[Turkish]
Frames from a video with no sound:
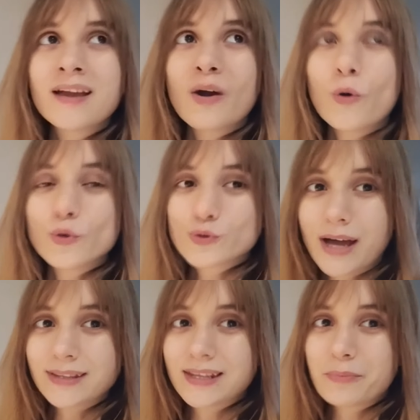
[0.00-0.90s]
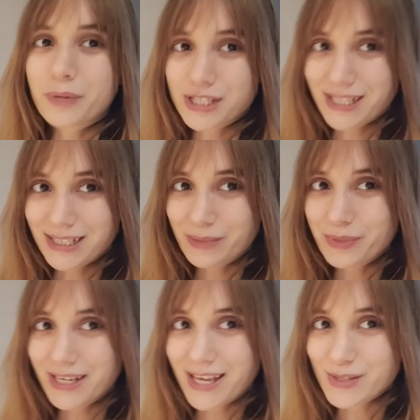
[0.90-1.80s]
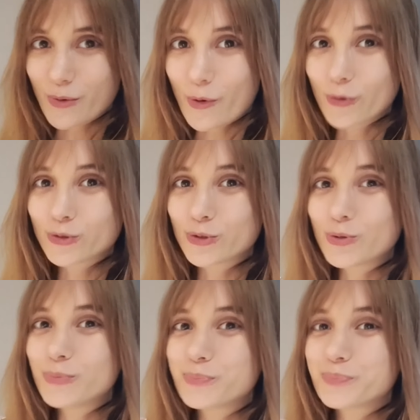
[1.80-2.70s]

O yüzden de başarılı bir gezi oldu.